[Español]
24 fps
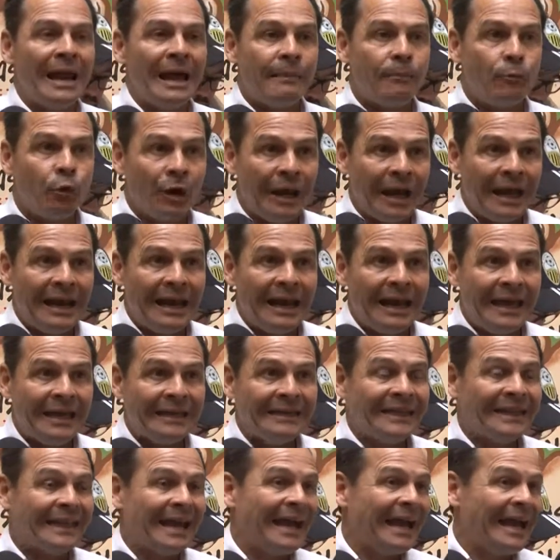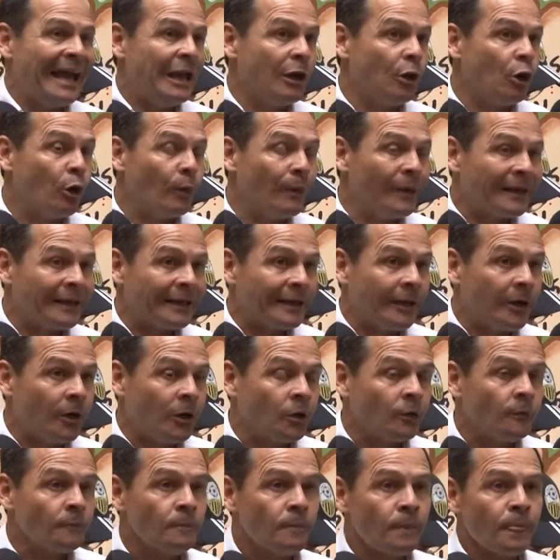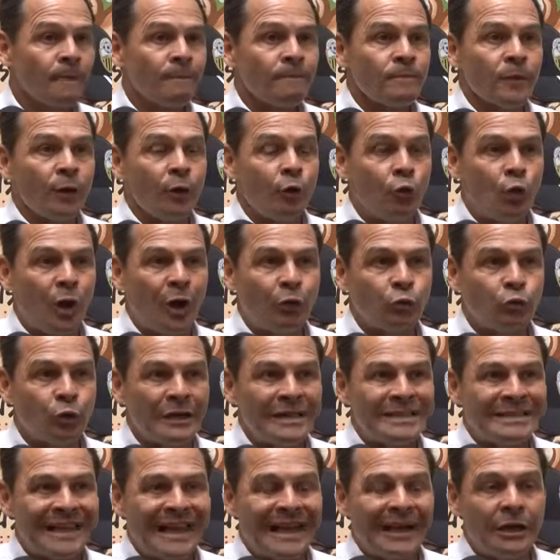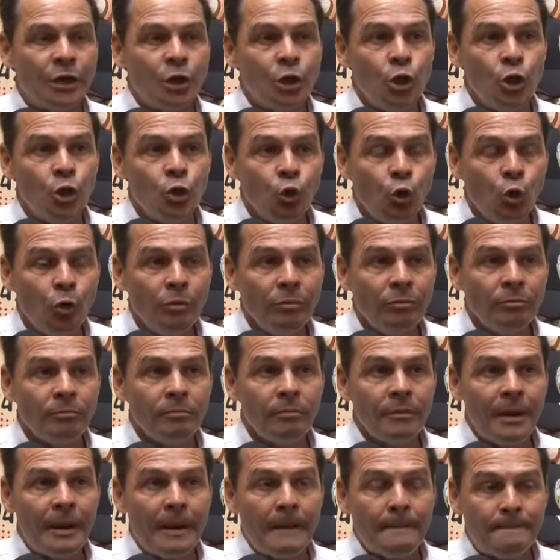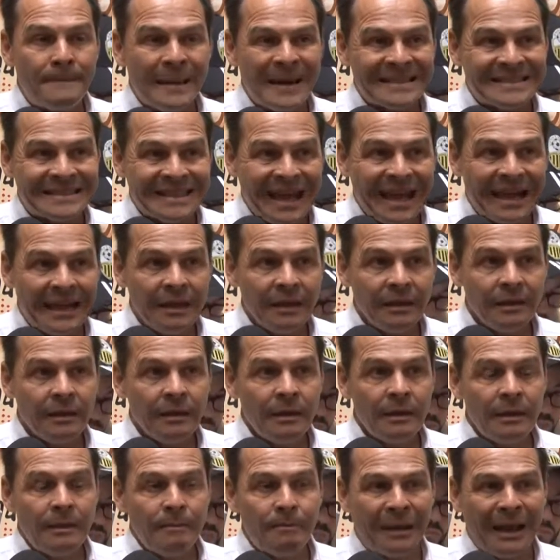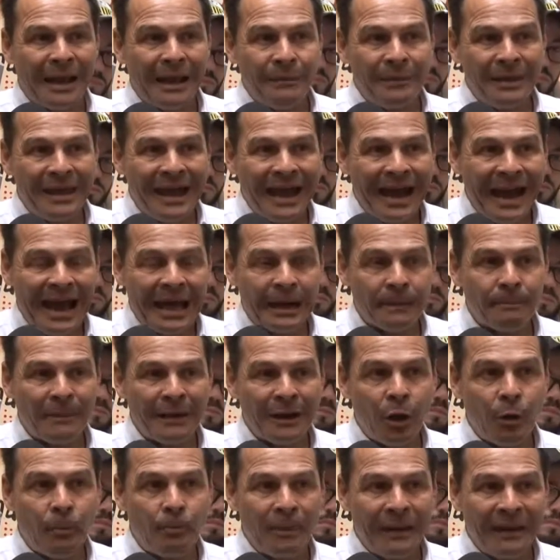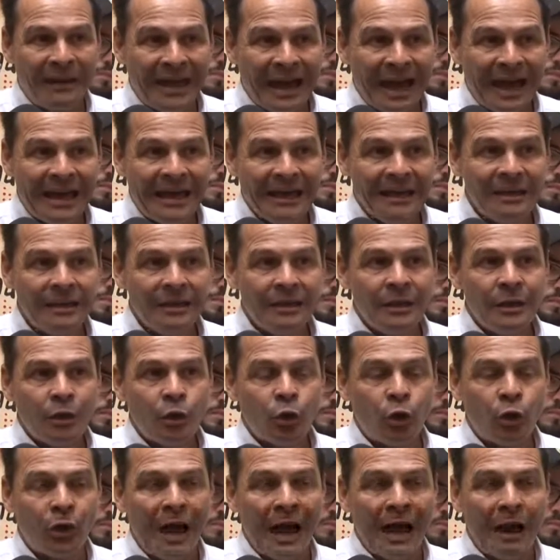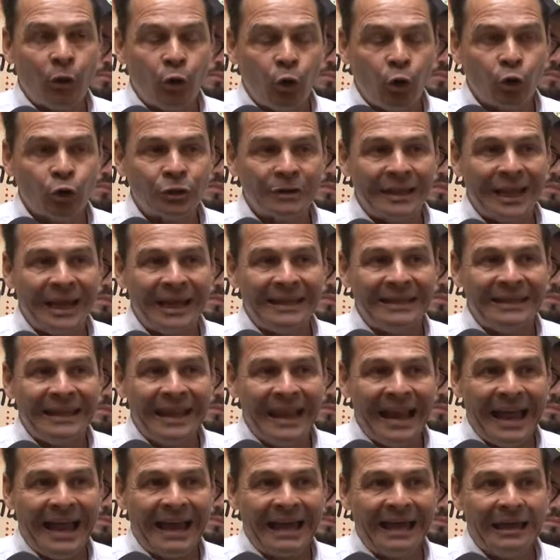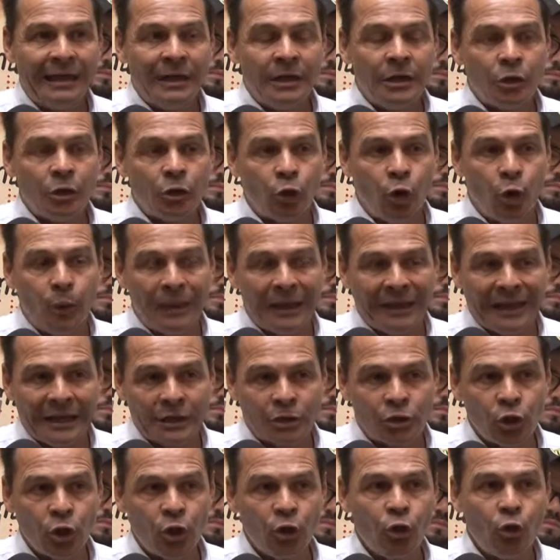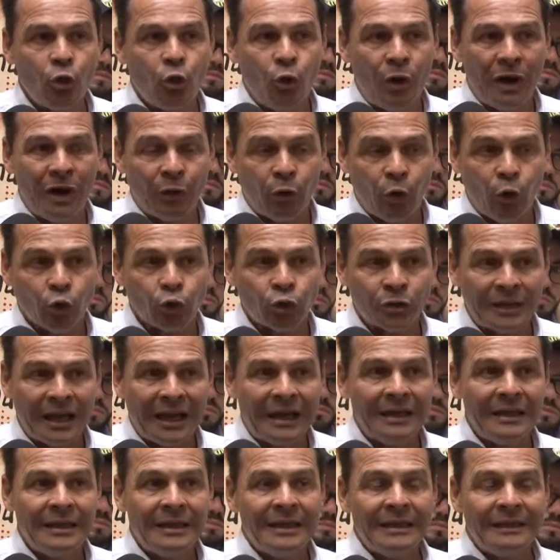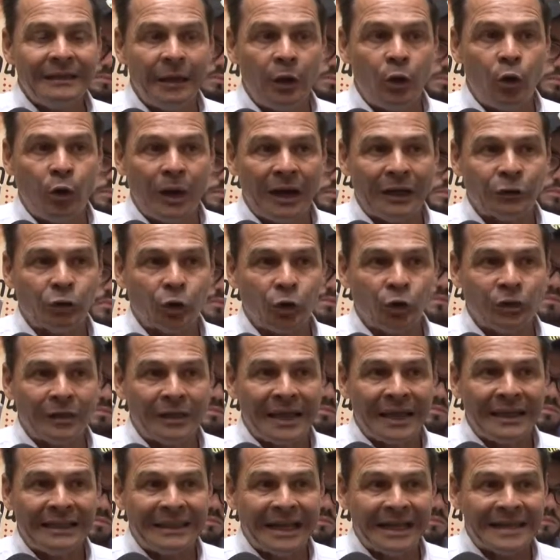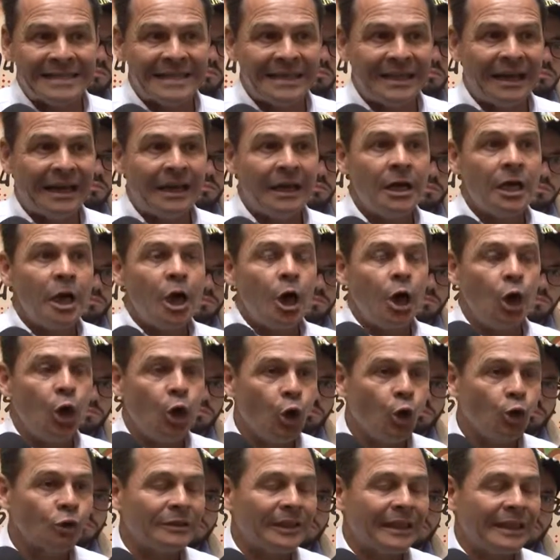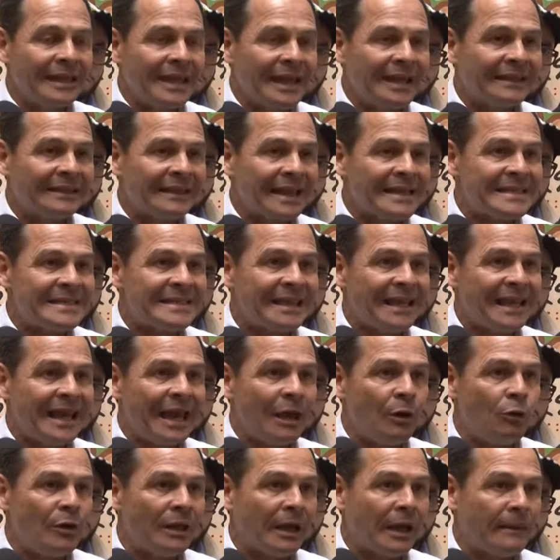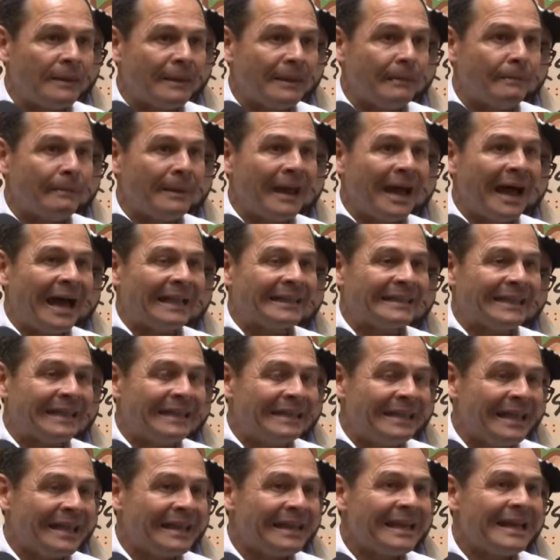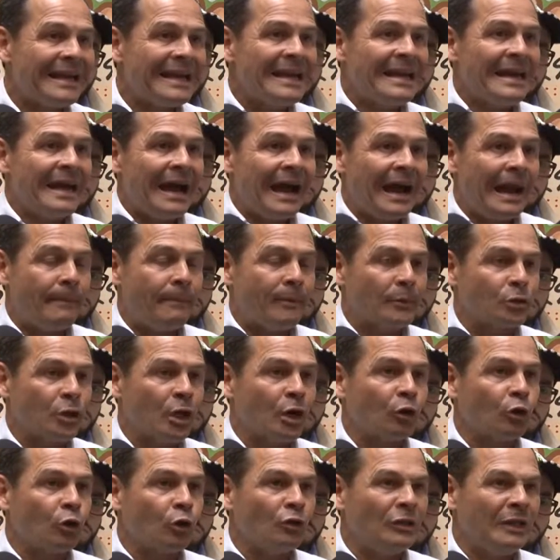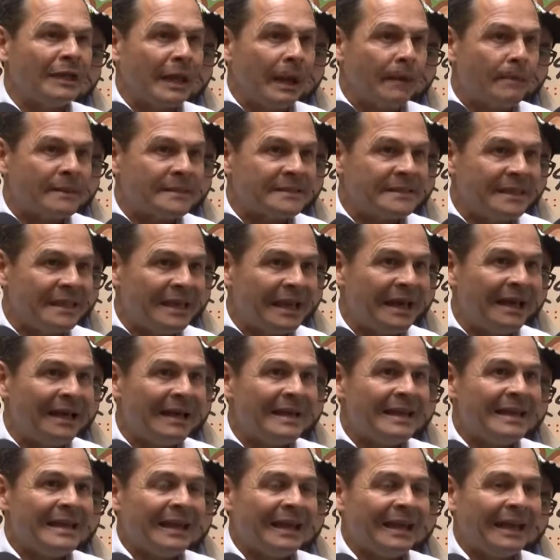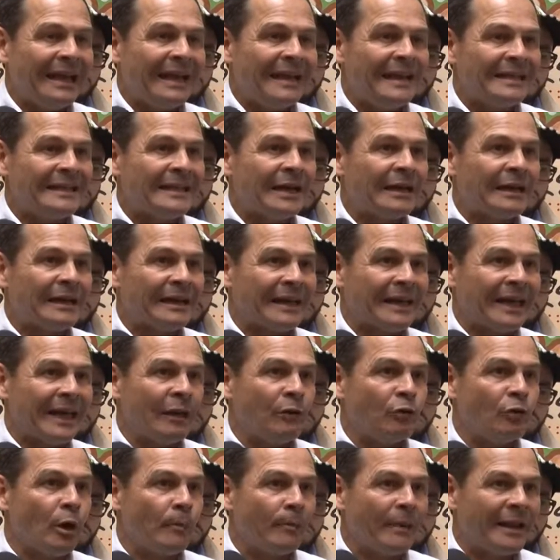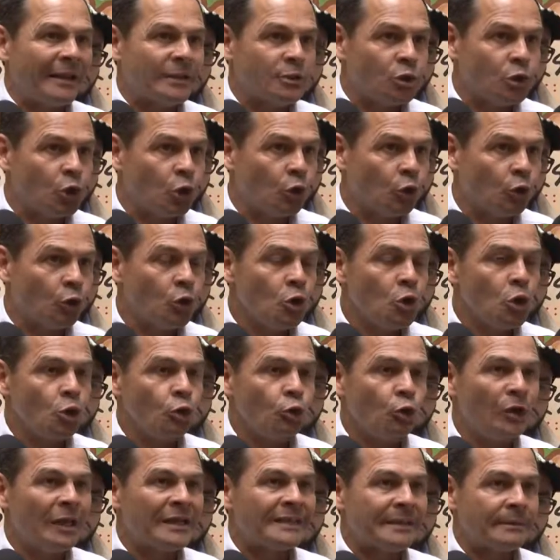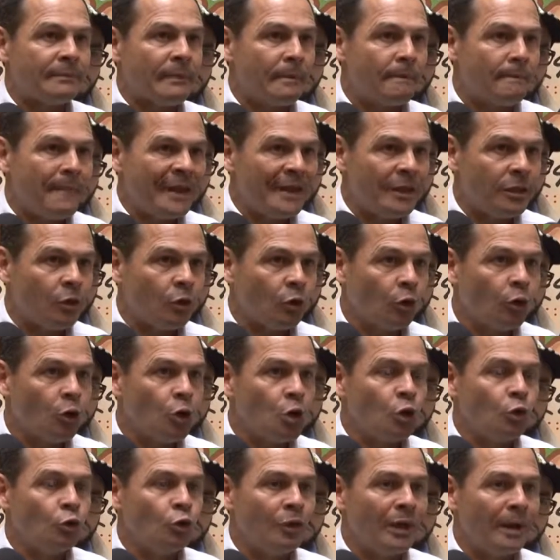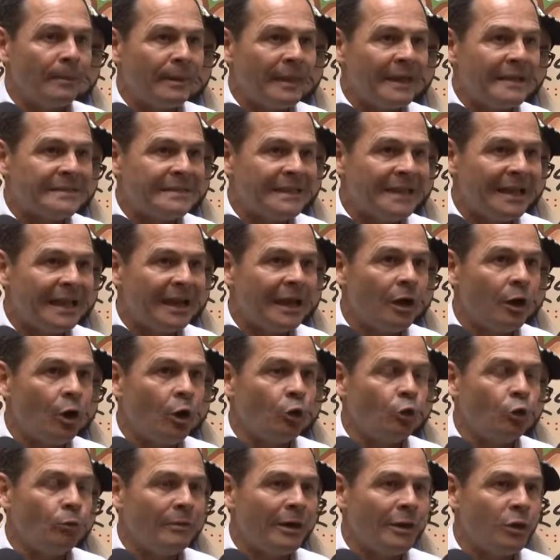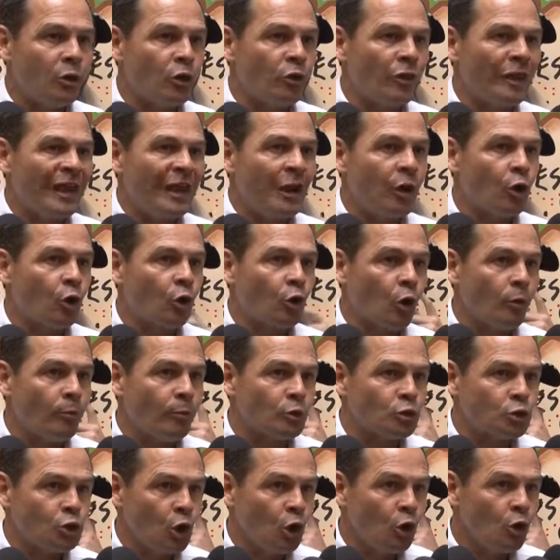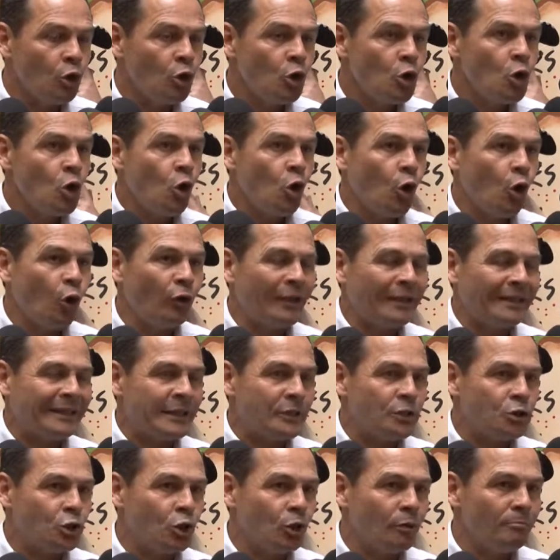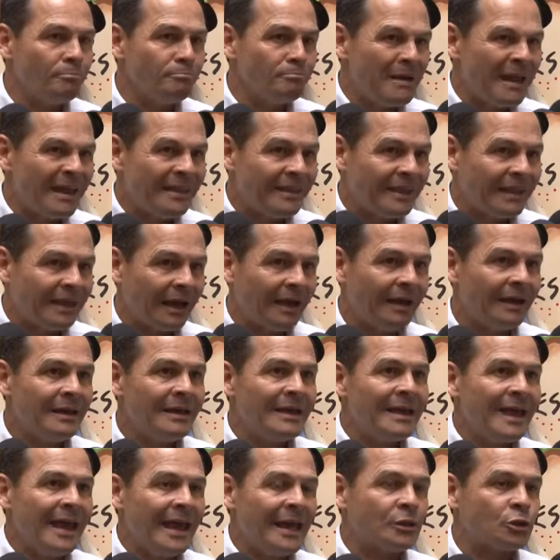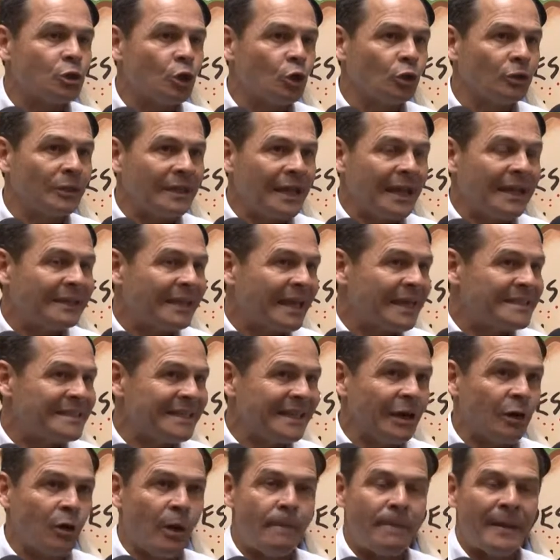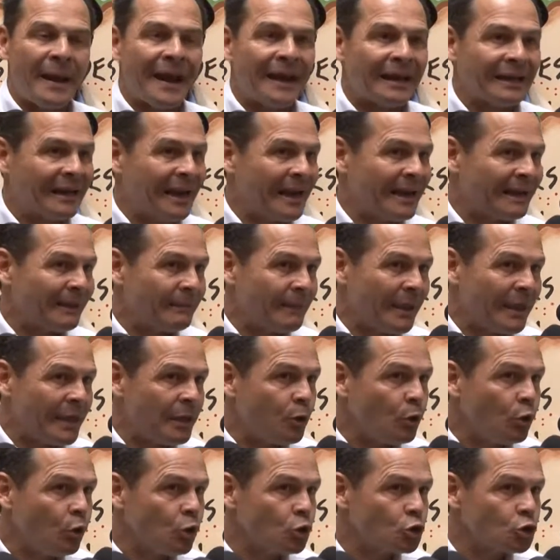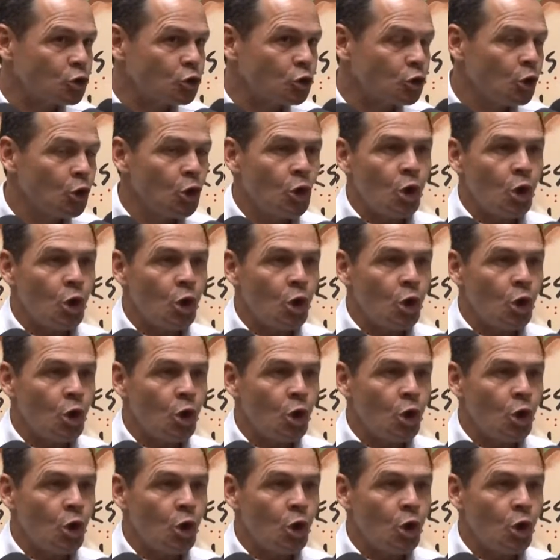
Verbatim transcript: la moral, la ética. El gobernador no ha utilizado ni un pasaje para viajar, para hospedaje, a costa de la gobernación o a costa de los gastos de Lotería del Táchira. Lotería del Táchira es únicamente para atender a las personas con discapacidad que requieren una operación, de un examen médico, de una medicina o de un medio de locomoción o de atención médica. Eso es Lotería del Táchira, no es para arreglar vehículos,